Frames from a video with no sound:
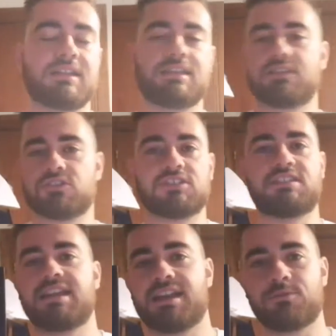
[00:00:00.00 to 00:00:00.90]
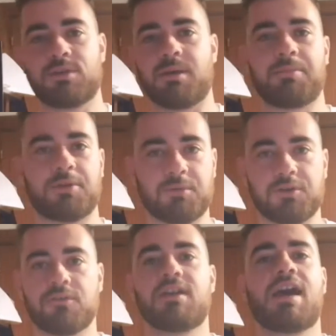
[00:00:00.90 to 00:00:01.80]
y no sé si en alguna más, pero
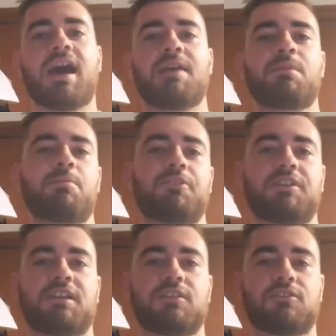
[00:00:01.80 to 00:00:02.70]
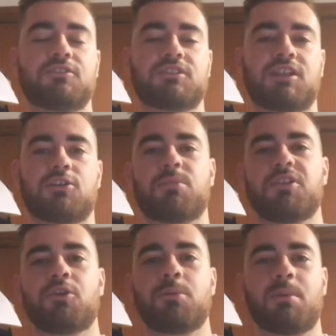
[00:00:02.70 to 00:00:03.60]
bueno, ahí me podréis encontrar. Como
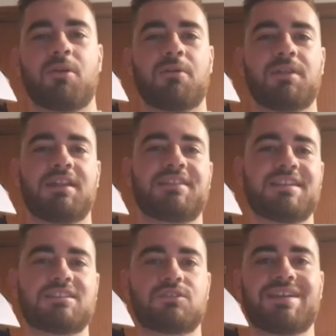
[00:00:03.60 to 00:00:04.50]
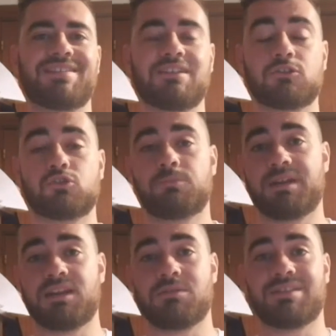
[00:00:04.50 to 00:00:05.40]
digo, hoy vamos a hablar de la historia de los
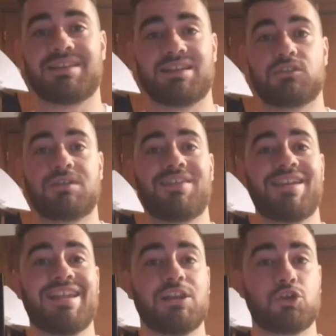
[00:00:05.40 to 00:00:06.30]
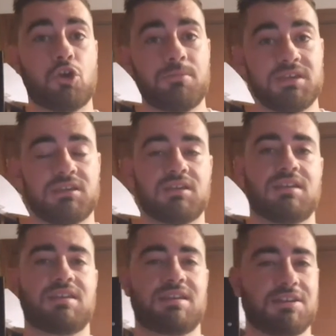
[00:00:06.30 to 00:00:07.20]
superhéroes, de la historia del cómic.
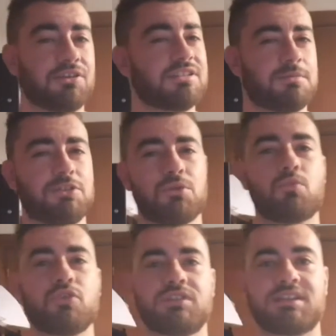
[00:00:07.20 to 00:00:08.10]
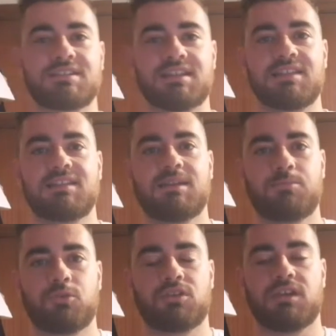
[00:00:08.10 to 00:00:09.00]
Eh, creo que este vídeo es muy interesante
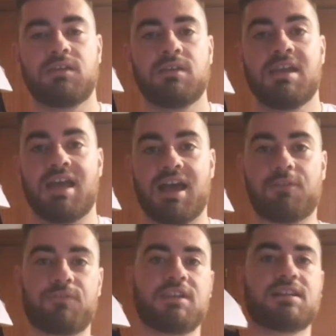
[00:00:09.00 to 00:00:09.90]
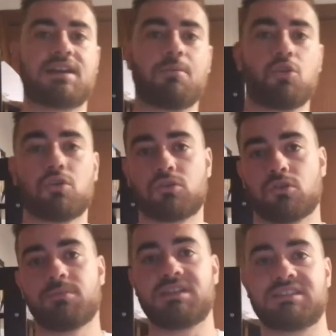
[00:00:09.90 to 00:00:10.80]
porque al fin y al cabo los
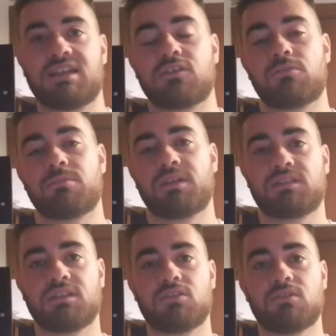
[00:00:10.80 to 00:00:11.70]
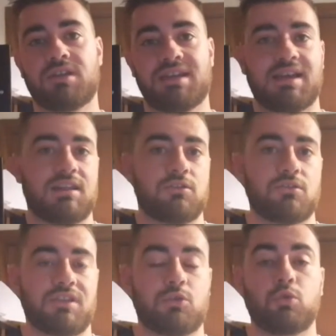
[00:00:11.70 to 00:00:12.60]
cómics se han convertido en
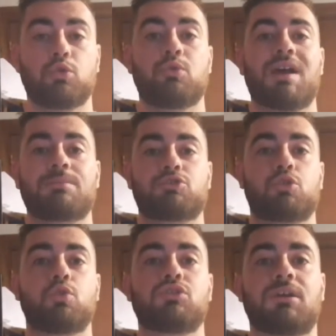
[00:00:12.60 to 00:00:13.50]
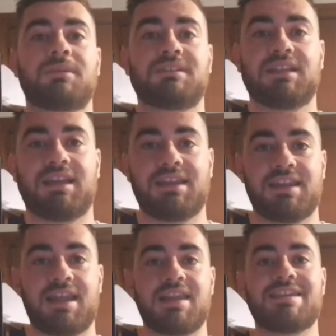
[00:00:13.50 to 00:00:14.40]
algo de cultura absolutamente
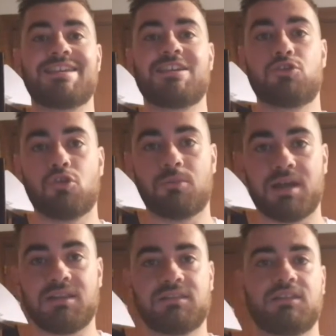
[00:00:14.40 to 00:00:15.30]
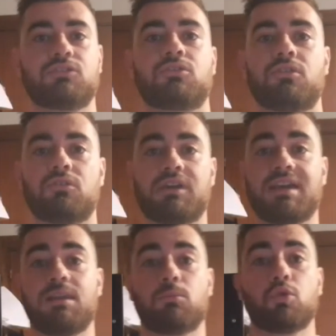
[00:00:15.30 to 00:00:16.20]
general y global dentro de lo que
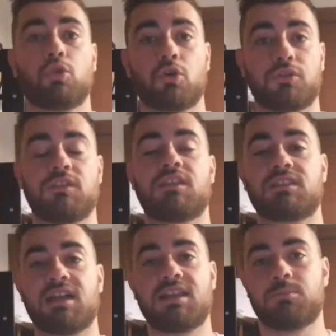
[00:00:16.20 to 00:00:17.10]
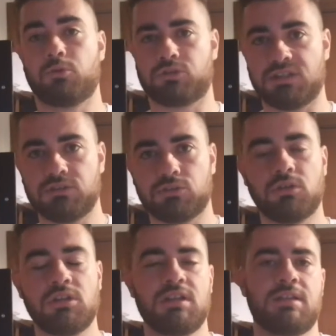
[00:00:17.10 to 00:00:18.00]
es el mundo occidental y por
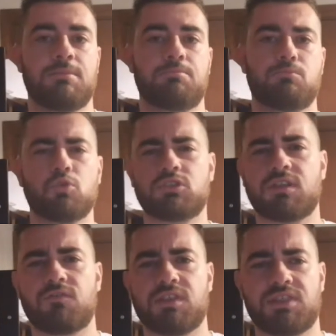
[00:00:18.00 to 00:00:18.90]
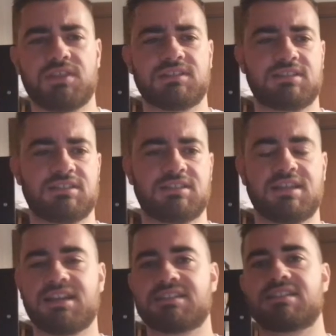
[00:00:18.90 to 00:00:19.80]
tanto muchas veces se
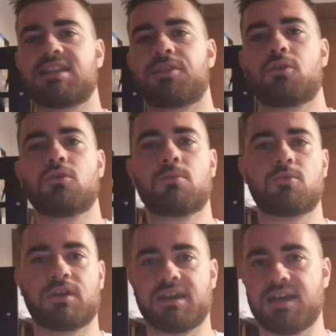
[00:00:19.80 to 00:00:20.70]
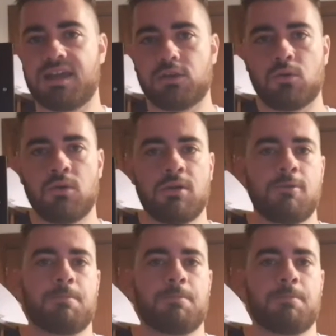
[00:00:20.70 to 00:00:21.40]
tiene la sensación como que es algo